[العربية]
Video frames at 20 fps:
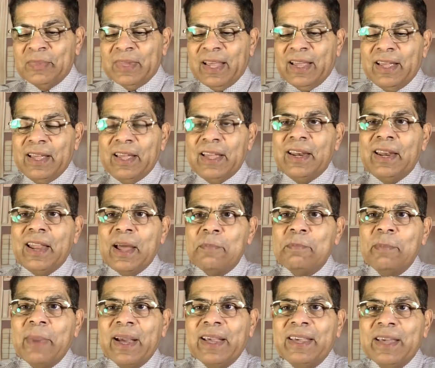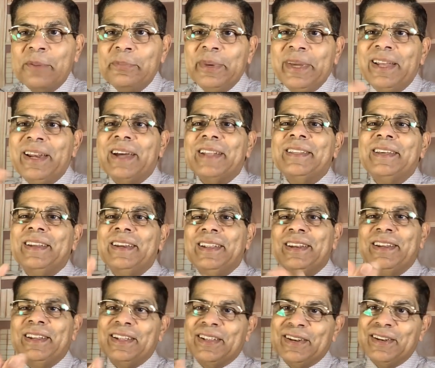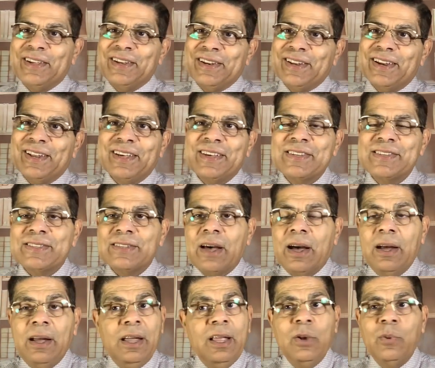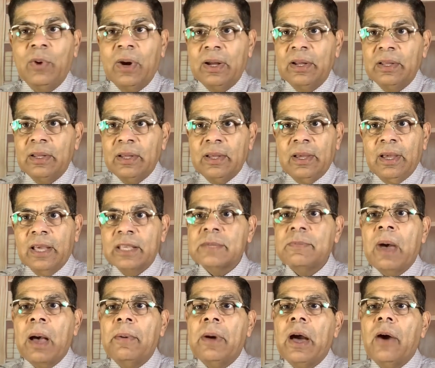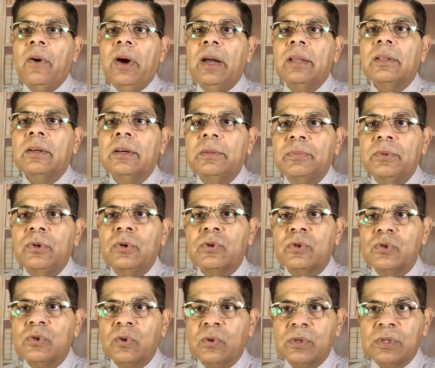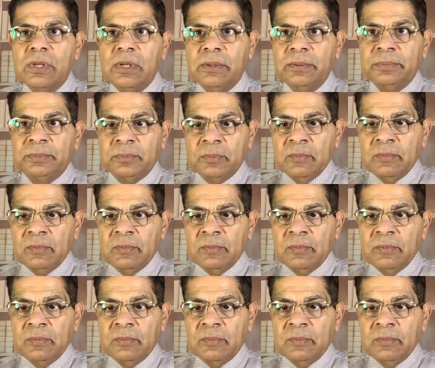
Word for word: اللمه الجميله دي للقصه حلوه اسمع بقى واحد قبطي ارثوذكسي